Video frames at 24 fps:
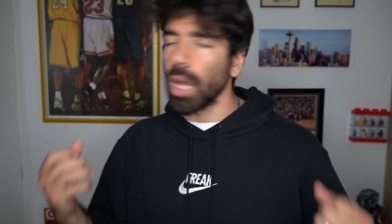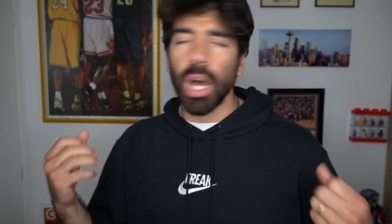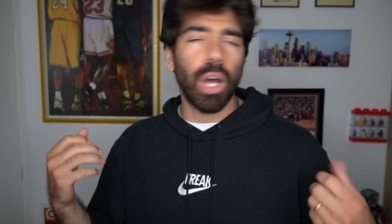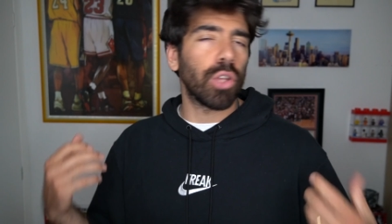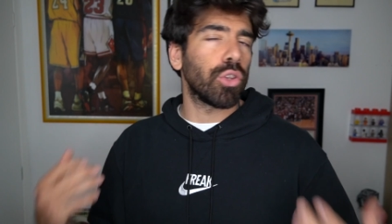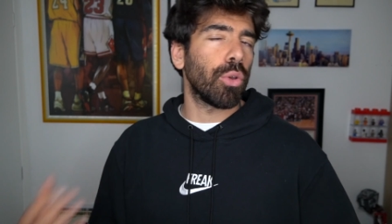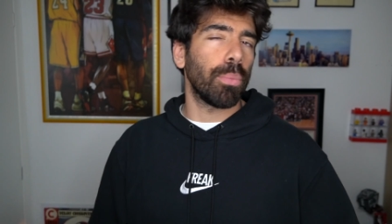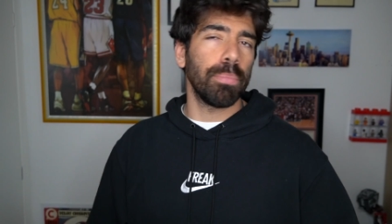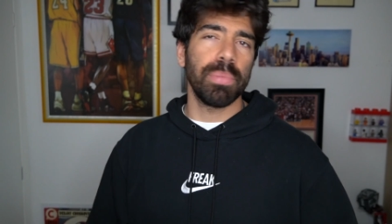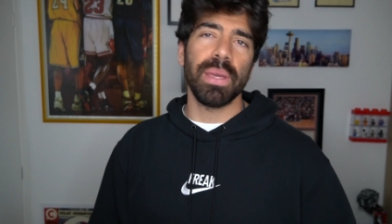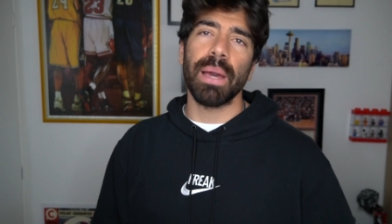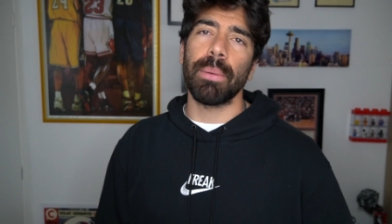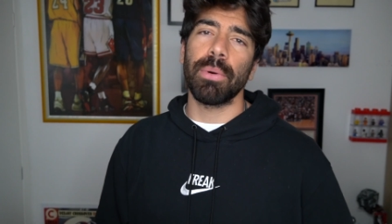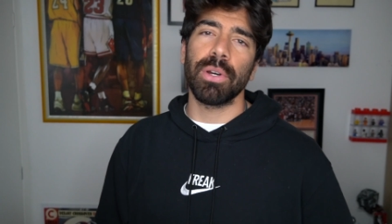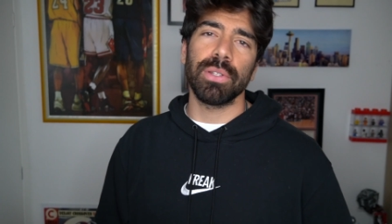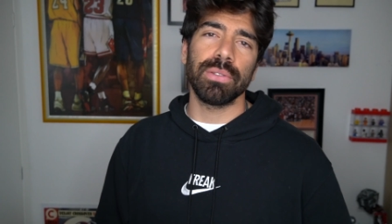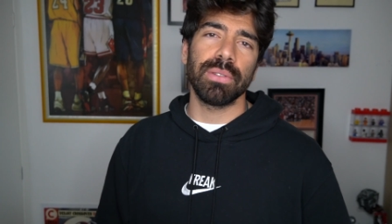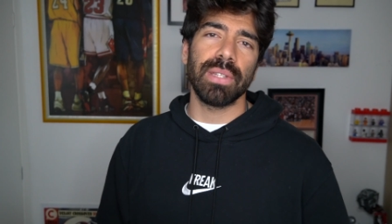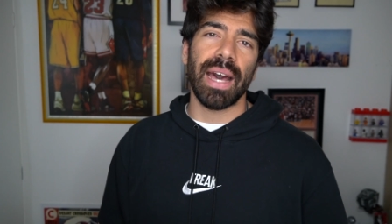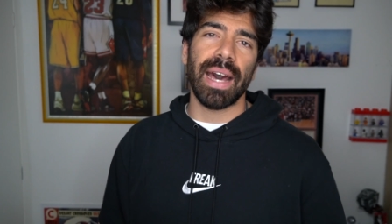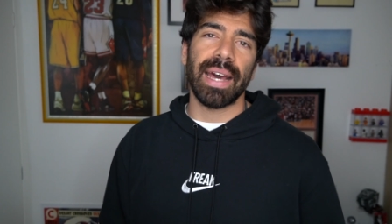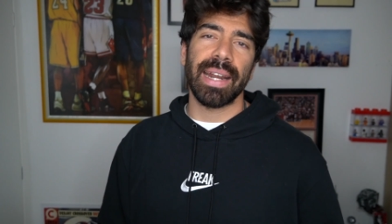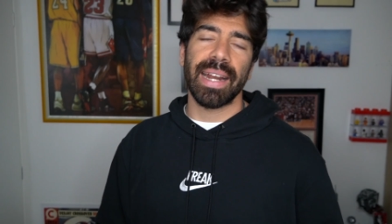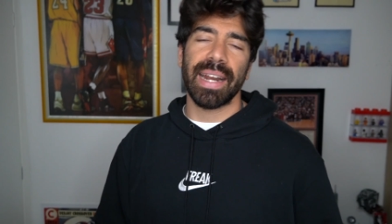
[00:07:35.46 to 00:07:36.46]
No, dobbiamo
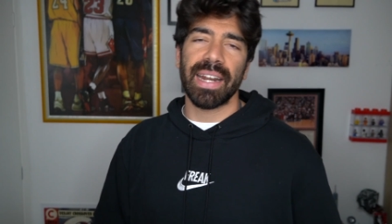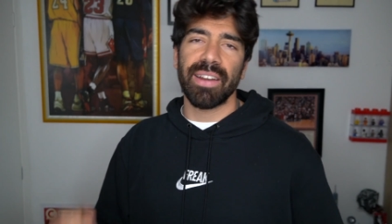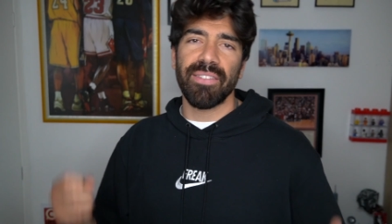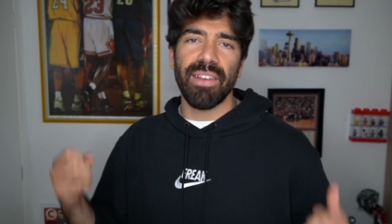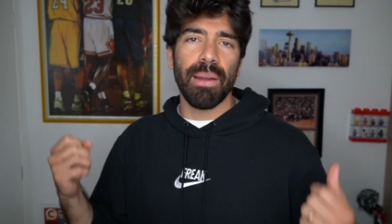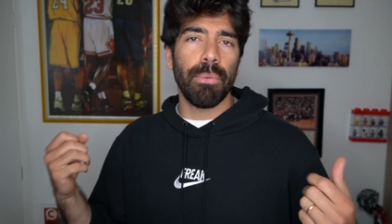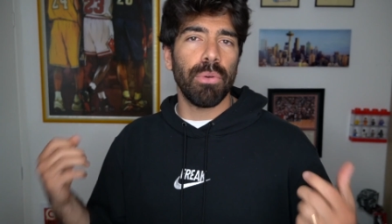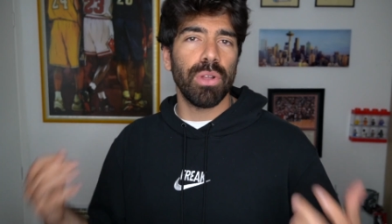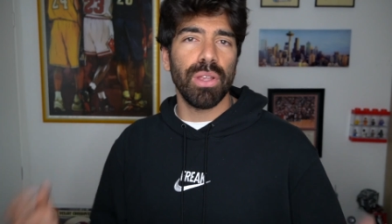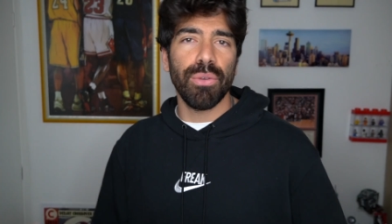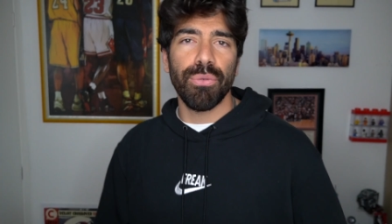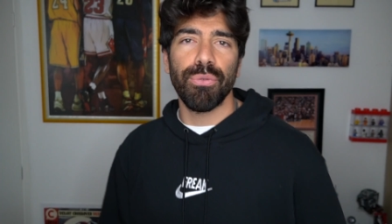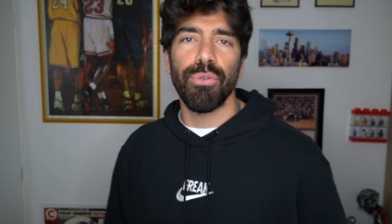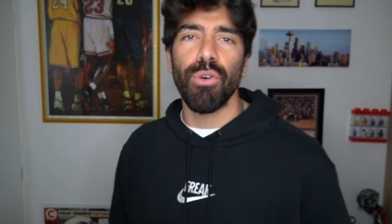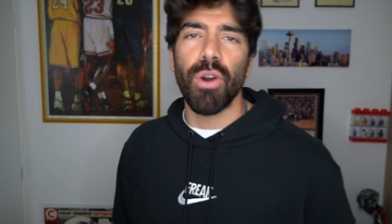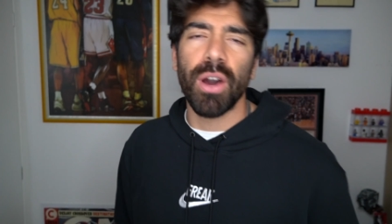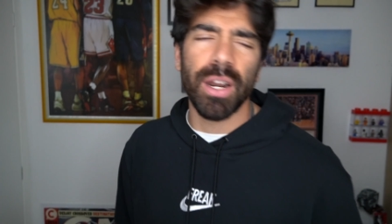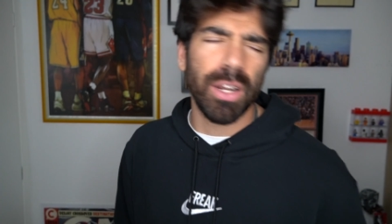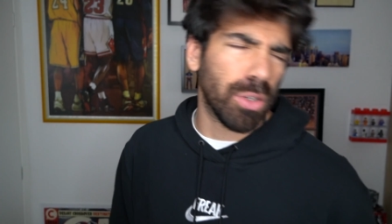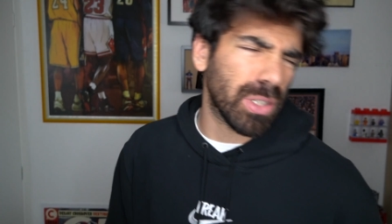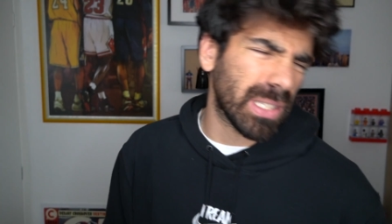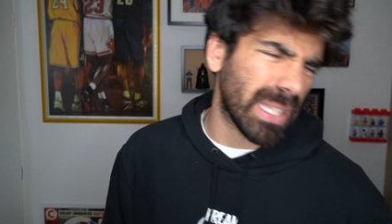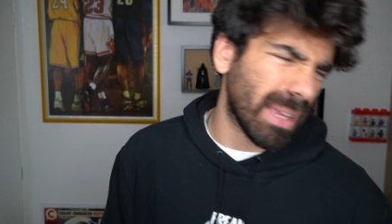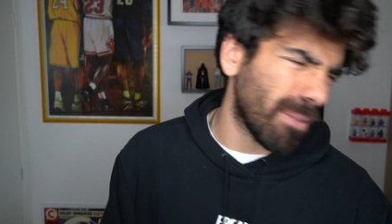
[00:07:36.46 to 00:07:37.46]
andare. Arriviamo di
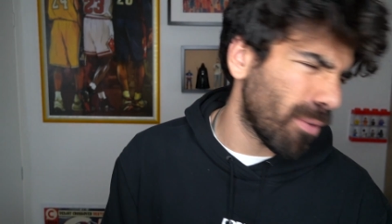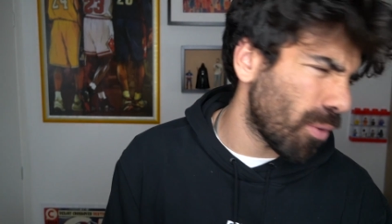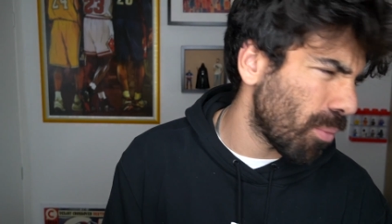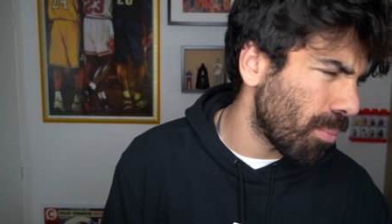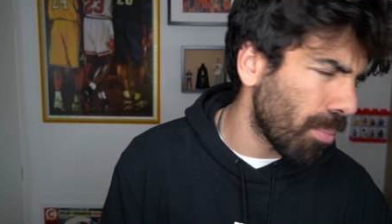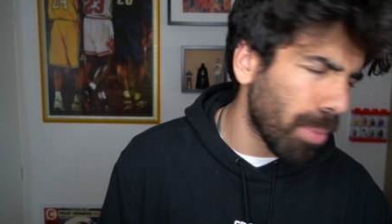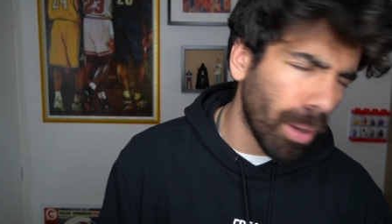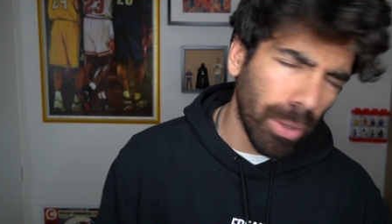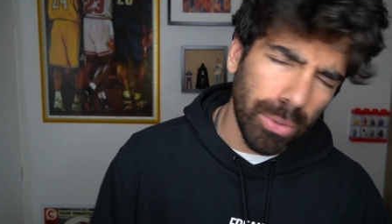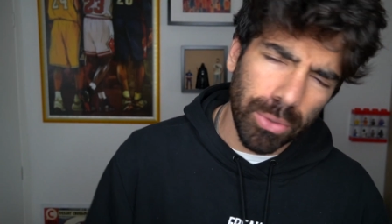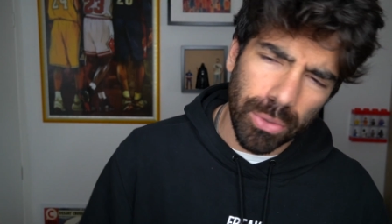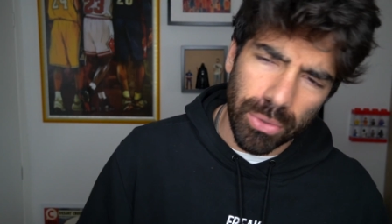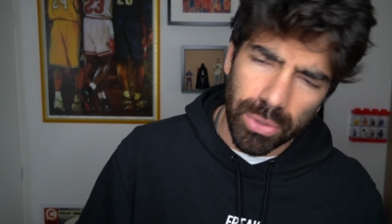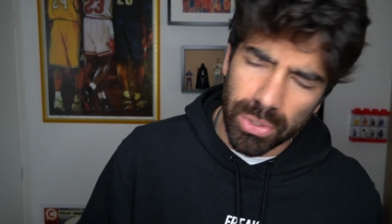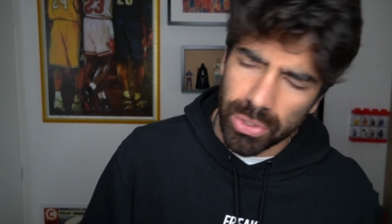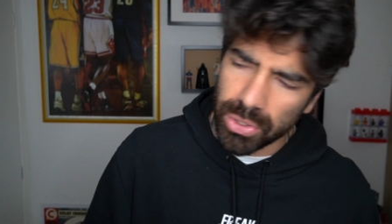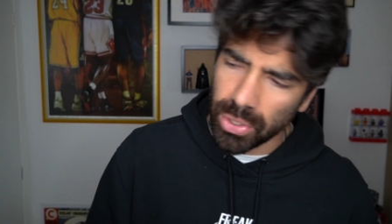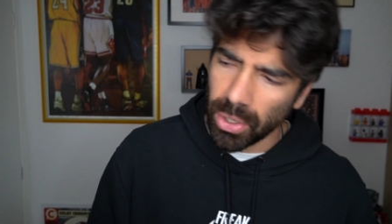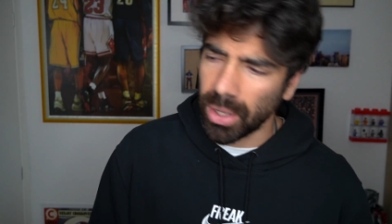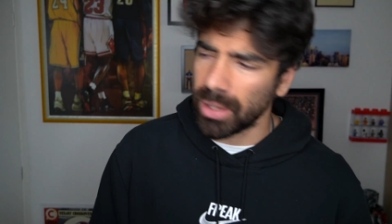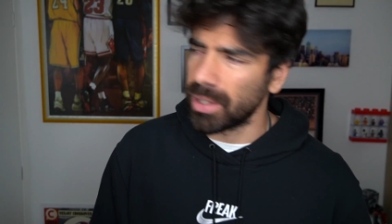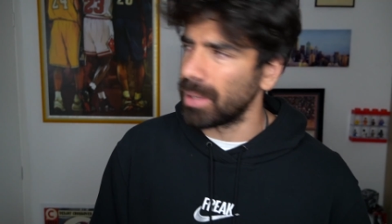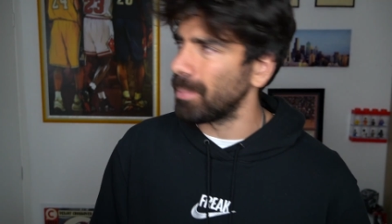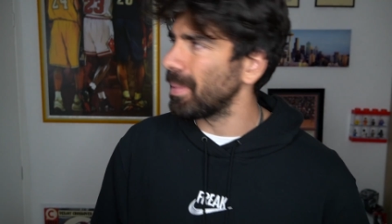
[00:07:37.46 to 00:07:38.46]
fuori, costava un botto di
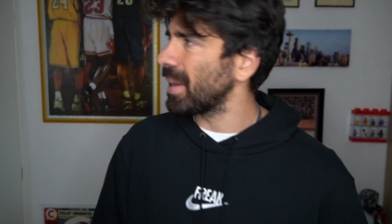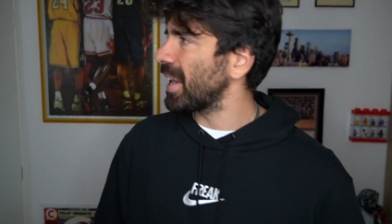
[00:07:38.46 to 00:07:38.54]
soldi.